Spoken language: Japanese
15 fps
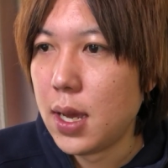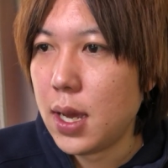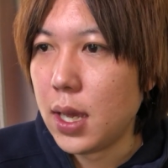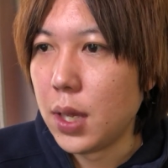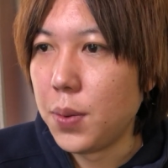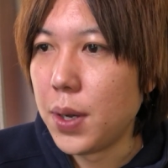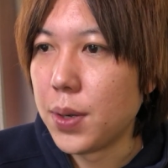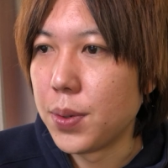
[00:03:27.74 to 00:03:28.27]

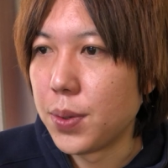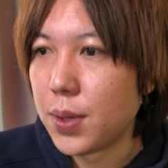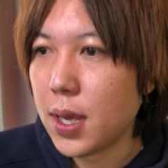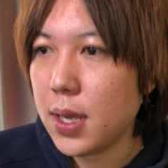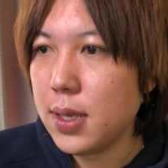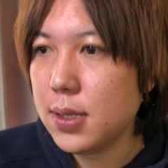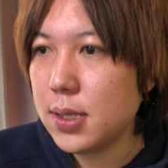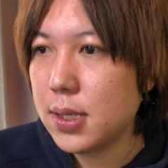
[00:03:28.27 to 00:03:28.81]
いわゆる
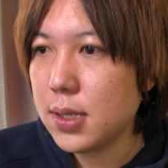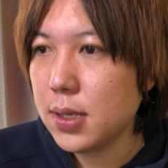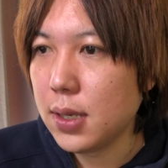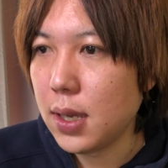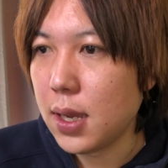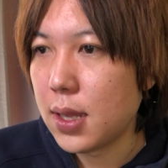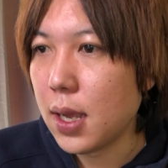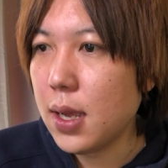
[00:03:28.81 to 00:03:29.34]
電水、
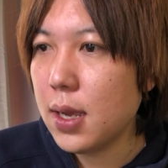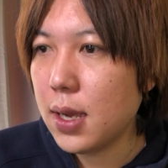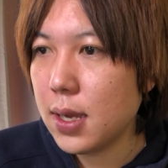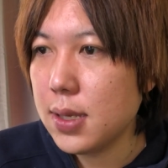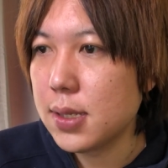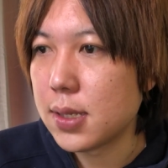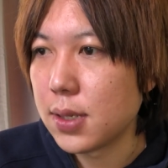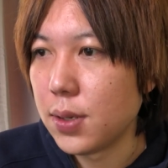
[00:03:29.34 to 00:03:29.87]
え電
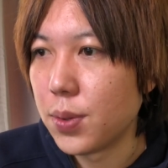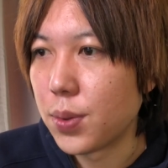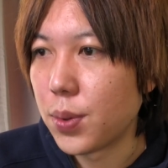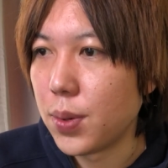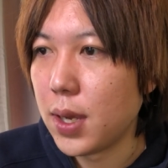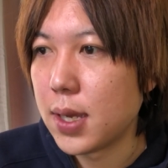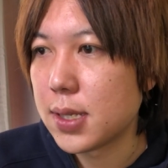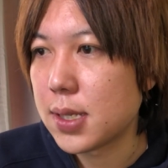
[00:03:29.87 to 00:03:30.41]
解水の
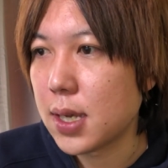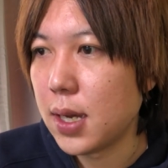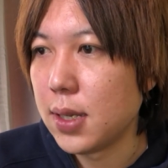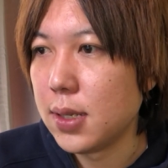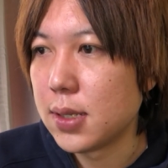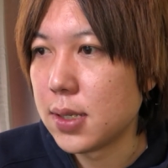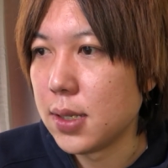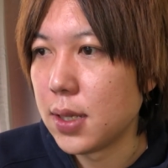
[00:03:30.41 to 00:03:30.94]
取り扱い
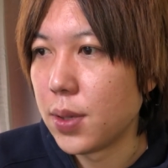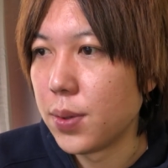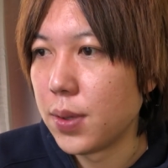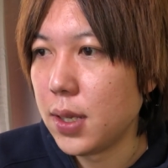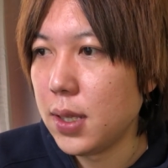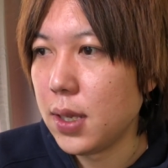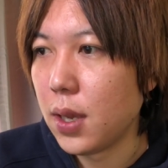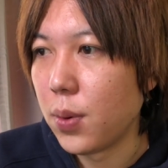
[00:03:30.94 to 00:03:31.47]
についての
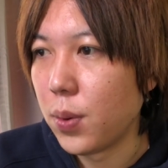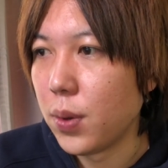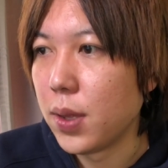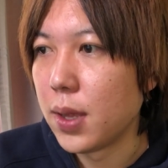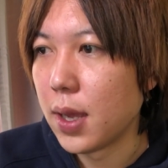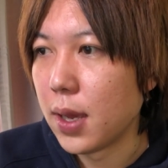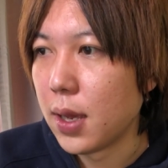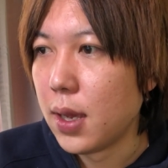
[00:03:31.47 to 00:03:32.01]
2におい
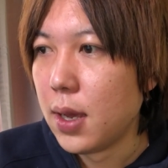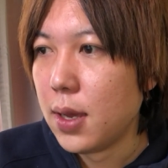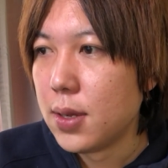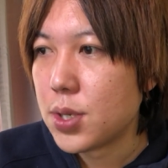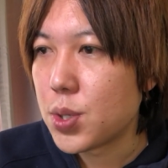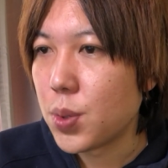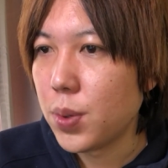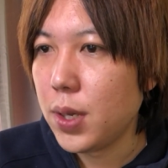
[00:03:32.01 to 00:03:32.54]
て
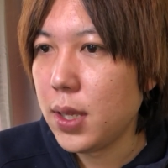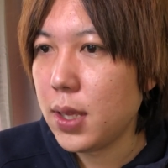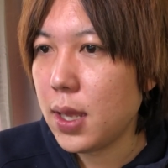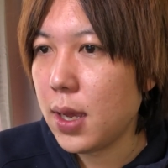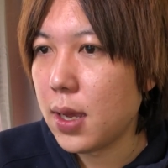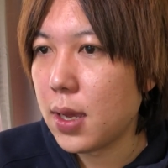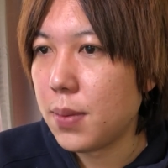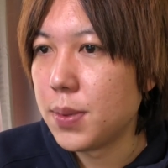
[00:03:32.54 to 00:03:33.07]
食品
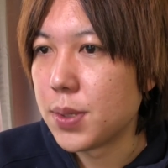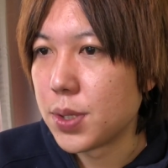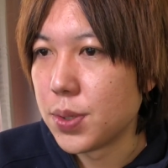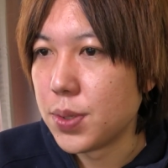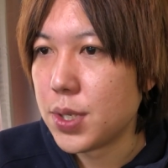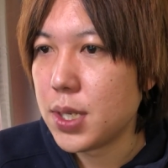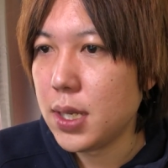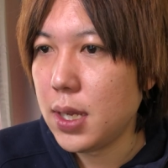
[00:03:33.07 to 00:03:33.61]
添加物
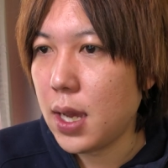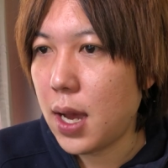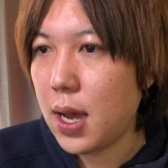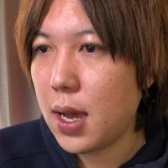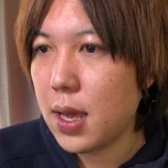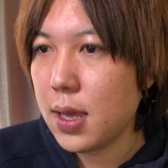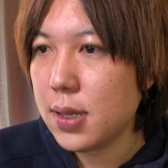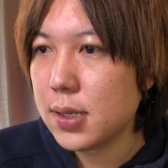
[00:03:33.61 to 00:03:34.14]

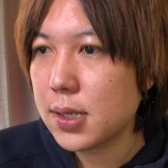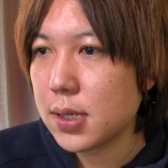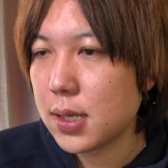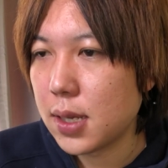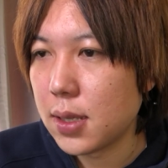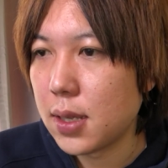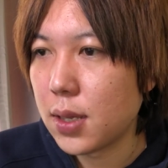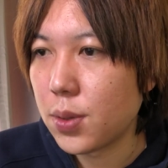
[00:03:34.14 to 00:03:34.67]
ジアーエンス
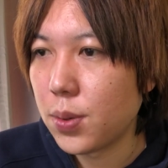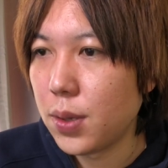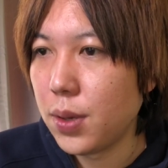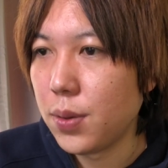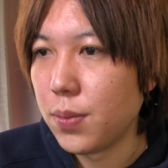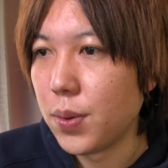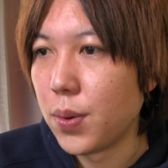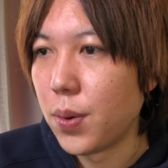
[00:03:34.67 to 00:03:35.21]
酸
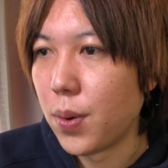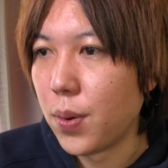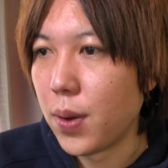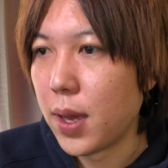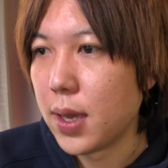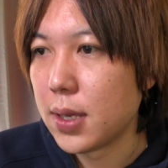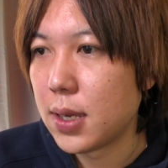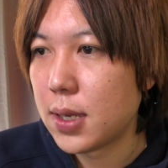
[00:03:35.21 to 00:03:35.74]
ナトリウムを、
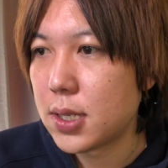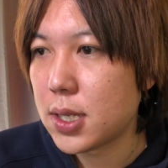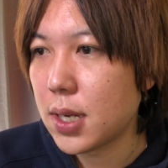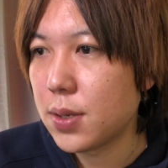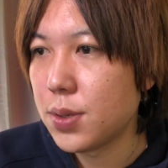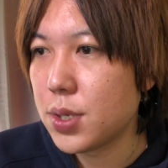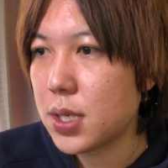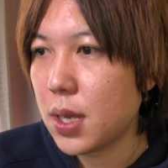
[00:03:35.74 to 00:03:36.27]
え希
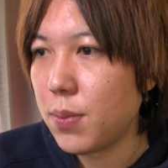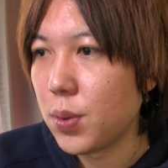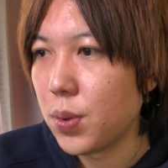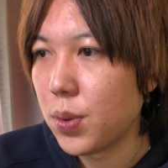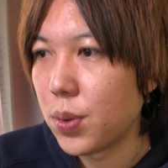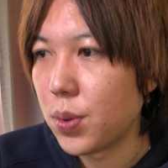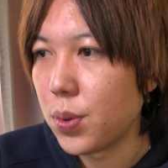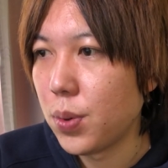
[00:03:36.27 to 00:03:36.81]
釈したもの
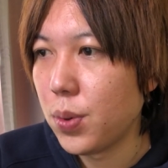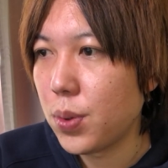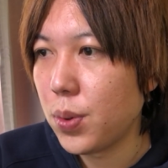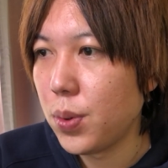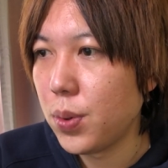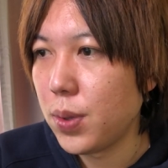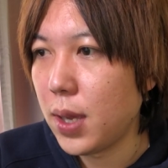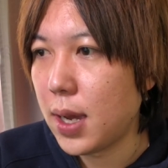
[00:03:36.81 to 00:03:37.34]
と同
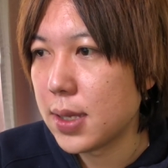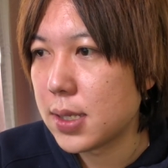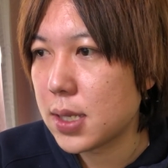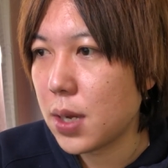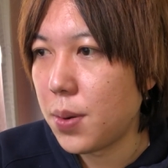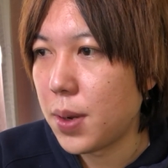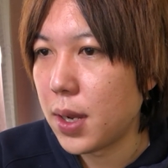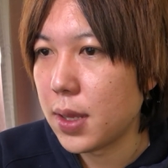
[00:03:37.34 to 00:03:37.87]
等に
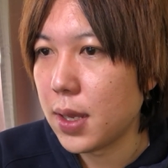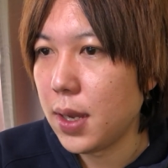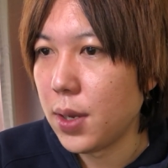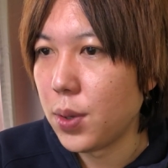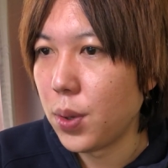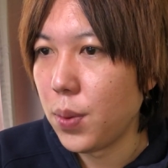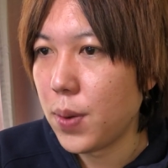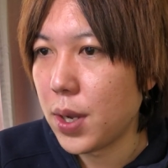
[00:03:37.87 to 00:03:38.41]
扱われてい
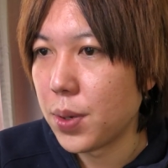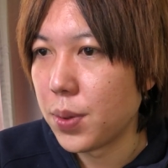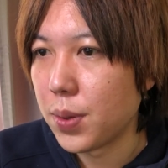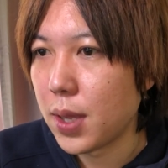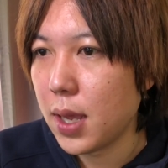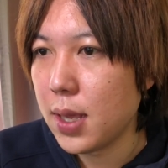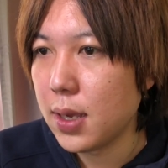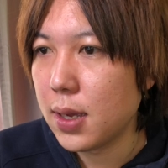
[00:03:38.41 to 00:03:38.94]
るいわゆる
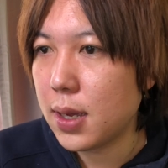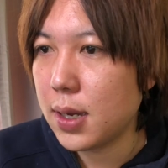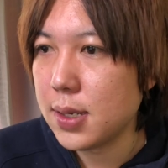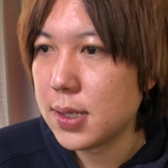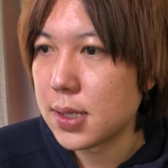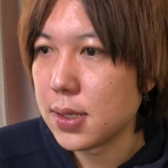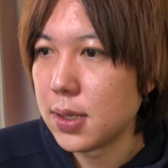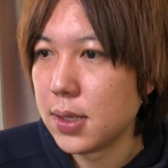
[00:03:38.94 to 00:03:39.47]
電
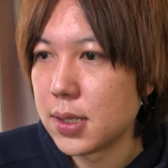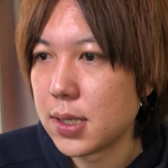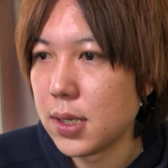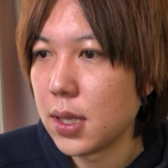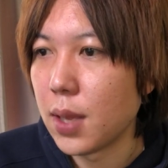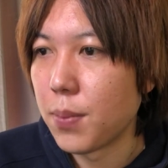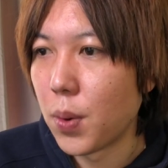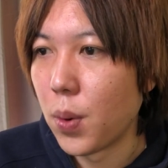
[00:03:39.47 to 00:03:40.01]
解水につ
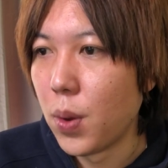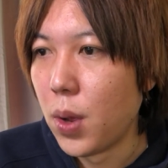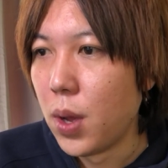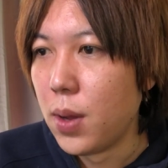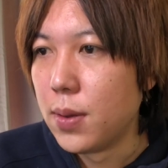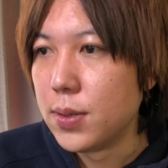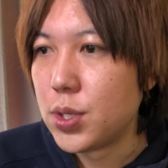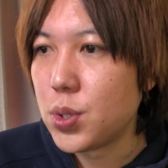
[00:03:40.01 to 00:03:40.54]
いても
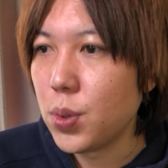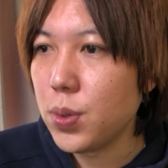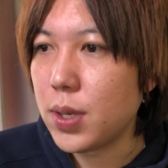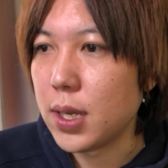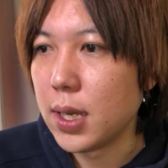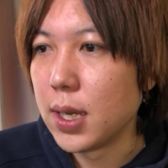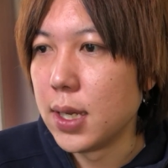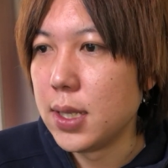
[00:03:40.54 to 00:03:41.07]
蒸
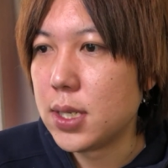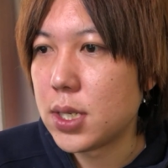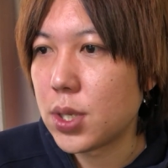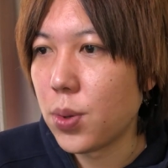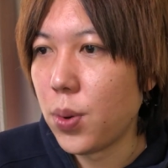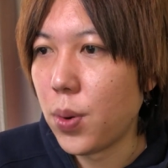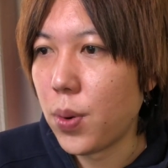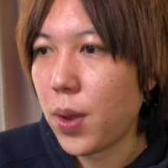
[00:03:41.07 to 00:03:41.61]
気1
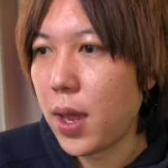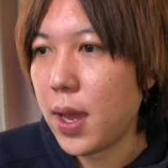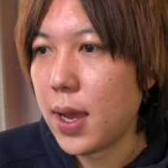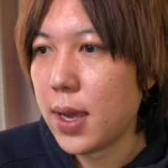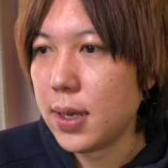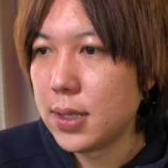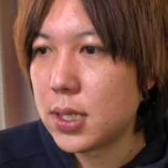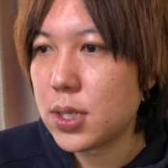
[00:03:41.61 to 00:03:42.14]
と,、
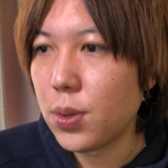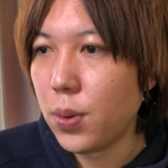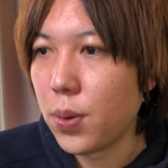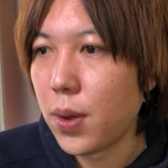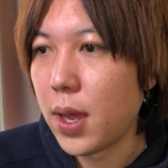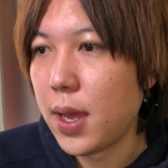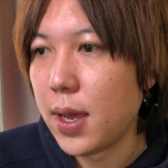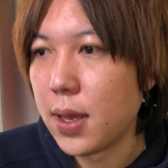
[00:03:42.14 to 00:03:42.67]
え1
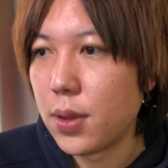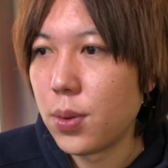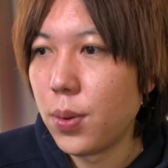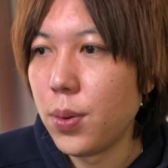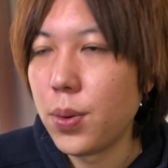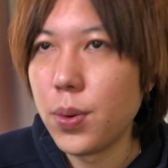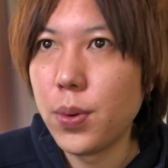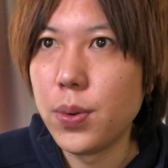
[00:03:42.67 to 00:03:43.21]
とえ
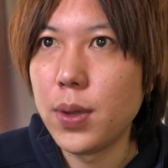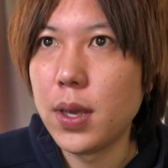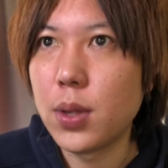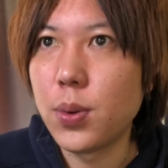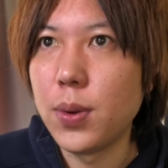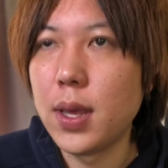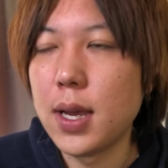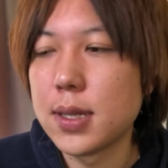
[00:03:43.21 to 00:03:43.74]
同様に
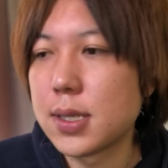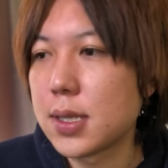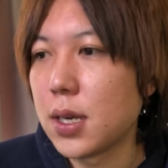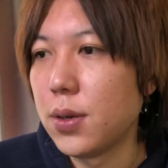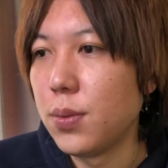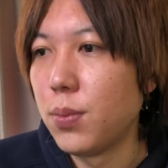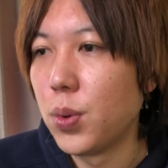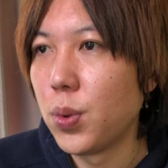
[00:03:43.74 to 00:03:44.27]
取り
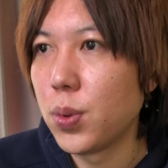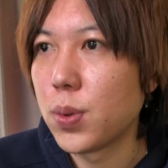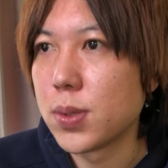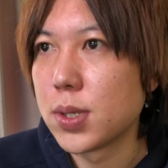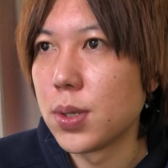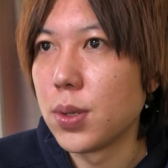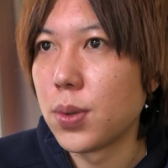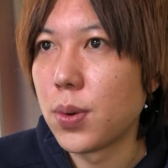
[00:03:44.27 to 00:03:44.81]
扱うものと
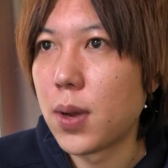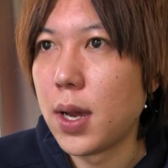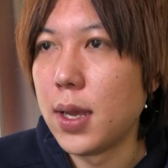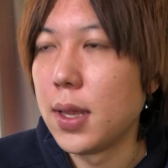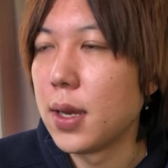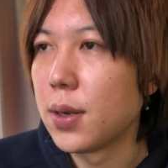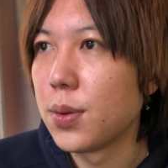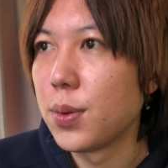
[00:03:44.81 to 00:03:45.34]
すると書
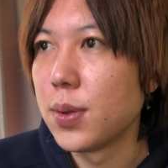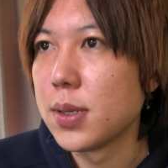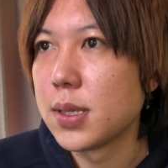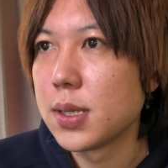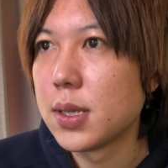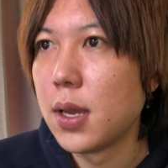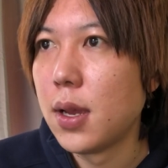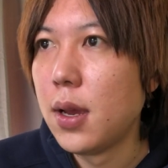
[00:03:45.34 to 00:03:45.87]
いてあるんで
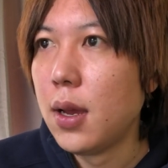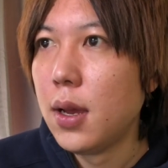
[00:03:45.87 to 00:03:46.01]
す。